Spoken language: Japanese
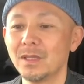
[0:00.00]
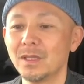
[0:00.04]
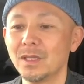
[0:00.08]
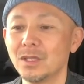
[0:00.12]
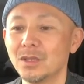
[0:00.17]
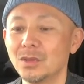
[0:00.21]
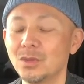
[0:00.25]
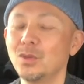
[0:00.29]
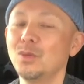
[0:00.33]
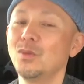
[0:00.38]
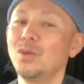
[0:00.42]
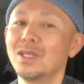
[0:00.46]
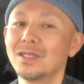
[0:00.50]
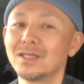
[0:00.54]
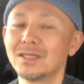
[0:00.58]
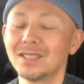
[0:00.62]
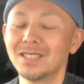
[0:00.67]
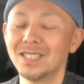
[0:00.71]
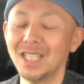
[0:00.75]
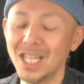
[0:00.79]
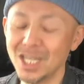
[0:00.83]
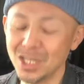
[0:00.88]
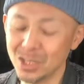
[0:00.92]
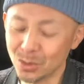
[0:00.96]
それは
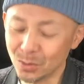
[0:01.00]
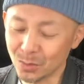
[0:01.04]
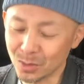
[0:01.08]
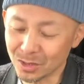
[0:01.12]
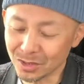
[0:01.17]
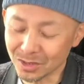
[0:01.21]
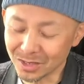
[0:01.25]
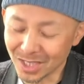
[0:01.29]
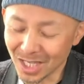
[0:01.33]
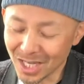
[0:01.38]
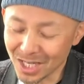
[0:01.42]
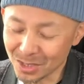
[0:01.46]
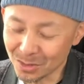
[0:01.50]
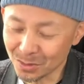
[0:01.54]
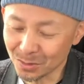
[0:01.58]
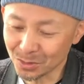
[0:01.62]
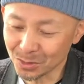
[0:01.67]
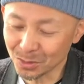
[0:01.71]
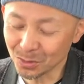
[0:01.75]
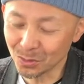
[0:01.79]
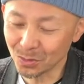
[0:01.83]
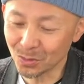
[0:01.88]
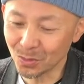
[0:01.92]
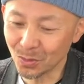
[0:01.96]
最初は最初の
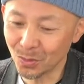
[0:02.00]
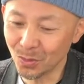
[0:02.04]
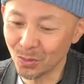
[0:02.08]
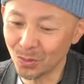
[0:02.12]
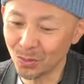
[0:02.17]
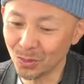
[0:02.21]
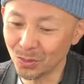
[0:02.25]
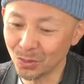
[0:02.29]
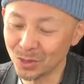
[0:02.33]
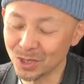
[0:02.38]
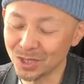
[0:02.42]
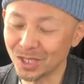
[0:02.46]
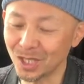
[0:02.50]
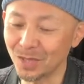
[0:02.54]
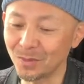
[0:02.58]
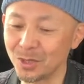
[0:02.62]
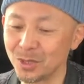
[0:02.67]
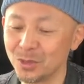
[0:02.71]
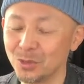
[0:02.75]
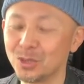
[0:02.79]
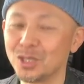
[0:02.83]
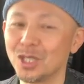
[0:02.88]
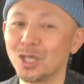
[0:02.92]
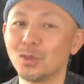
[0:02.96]
その行動自体は
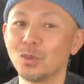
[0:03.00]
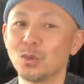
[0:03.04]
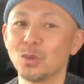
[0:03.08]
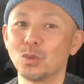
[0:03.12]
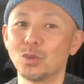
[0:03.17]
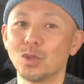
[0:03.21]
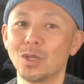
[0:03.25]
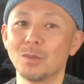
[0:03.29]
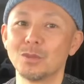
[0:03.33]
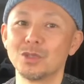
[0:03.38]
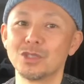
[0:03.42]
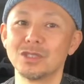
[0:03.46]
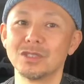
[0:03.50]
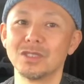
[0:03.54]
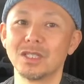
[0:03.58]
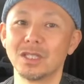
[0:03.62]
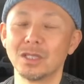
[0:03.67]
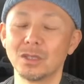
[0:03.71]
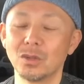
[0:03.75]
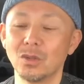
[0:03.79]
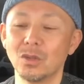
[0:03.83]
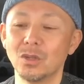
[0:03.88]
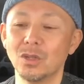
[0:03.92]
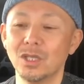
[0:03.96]
勇気ある行動かもしれない
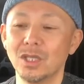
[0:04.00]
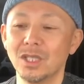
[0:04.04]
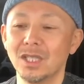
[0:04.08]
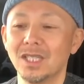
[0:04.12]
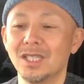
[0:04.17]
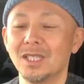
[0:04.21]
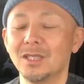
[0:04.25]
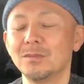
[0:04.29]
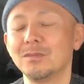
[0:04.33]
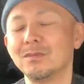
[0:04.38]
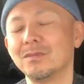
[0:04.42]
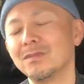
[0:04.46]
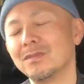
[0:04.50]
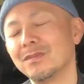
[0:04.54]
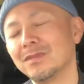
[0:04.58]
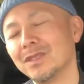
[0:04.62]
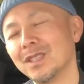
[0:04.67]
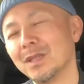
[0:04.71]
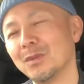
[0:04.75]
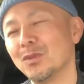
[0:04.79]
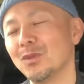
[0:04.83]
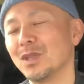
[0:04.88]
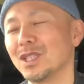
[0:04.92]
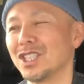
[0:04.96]
けど、う
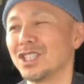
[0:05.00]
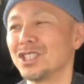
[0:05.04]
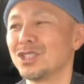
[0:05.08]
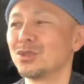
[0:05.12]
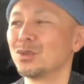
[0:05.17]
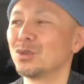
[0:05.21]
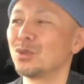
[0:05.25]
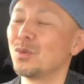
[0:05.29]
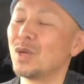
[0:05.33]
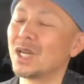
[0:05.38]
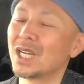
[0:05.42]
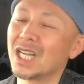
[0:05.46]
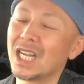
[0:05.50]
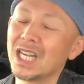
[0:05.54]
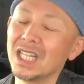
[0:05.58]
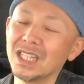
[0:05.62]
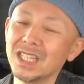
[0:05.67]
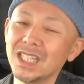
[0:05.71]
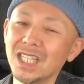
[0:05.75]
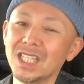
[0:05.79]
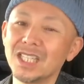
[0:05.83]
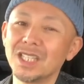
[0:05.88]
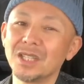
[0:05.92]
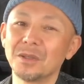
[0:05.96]
んでも私ちょっと分か
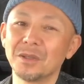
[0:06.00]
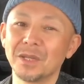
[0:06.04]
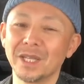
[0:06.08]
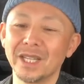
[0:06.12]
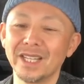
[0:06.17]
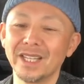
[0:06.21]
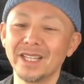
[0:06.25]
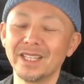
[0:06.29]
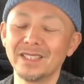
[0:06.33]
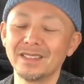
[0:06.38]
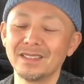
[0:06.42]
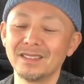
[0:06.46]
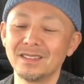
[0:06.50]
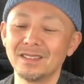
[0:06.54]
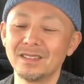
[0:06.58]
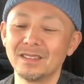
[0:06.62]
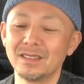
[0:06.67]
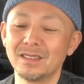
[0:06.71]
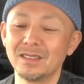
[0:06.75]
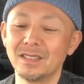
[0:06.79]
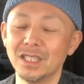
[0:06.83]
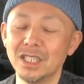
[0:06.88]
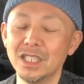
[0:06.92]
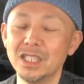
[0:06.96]
んないんだよねっ
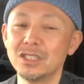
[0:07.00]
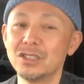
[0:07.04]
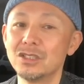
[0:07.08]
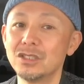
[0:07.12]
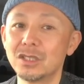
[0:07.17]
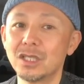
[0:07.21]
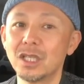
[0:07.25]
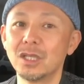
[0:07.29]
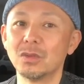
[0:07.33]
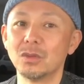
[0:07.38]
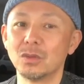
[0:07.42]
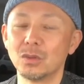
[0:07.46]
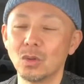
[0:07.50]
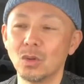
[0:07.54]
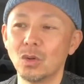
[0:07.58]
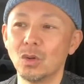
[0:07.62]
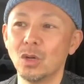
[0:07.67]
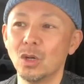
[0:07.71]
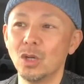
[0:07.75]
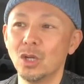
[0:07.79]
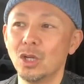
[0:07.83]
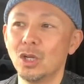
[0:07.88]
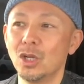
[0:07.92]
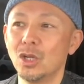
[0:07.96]
て言い続けると、
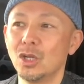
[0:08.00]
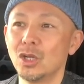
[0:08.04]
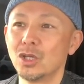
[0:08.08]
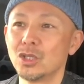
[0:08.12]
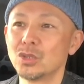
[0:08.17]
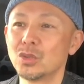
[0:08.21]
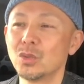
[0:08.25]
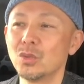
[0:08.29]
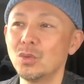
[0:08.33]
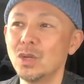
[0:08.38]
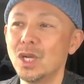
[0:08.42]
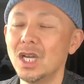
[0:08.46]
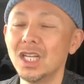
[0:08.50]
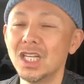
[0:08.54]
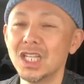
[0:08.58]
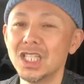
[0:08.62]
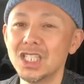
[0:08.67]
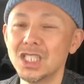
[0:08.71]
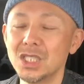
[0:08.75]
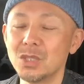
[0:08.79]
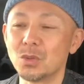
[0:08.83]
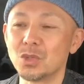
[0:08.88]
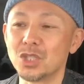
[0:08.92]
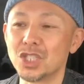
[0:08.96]
その
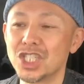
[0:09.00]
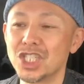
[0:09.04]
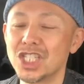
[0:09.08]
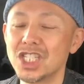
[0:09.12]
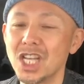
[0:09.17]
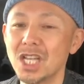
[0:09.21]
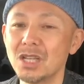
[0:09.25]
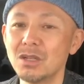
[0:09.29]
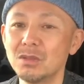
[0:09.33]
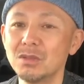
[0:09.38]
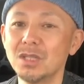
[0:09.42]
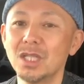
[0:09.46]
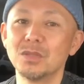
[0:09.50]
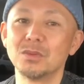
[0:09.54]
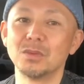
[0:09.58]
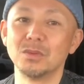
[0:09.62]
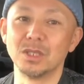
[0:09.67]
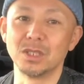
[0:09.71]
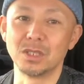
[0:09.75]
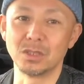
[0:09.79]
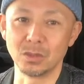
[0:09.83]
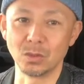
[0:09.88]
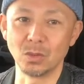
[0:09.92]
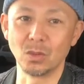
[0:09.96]
話をしなくなるん
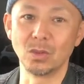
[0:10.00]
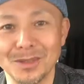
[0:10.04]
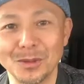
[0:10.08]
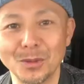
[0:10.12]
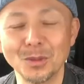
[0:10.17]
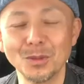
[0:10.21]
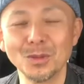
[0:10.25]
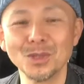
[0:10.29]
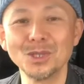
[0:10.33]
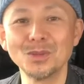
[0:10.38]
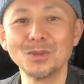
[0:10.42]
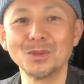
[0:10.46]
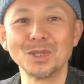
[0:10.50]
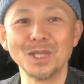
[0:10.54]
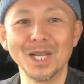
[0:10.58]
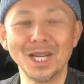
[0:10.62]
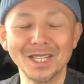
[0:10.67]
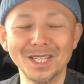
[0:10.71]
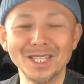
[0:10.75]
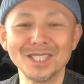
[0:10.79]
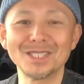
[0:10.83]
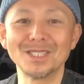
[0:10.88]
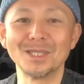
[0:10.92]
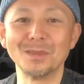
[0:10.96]
ですよ。この人に
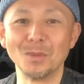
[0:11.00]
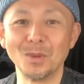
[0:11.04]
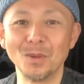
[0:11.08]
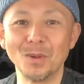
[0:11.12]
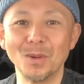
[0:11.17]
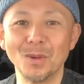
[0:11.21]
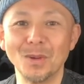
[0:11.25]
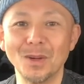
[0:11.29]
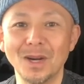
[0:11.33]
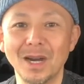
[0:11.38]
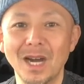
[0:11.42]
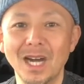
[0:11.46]
話しても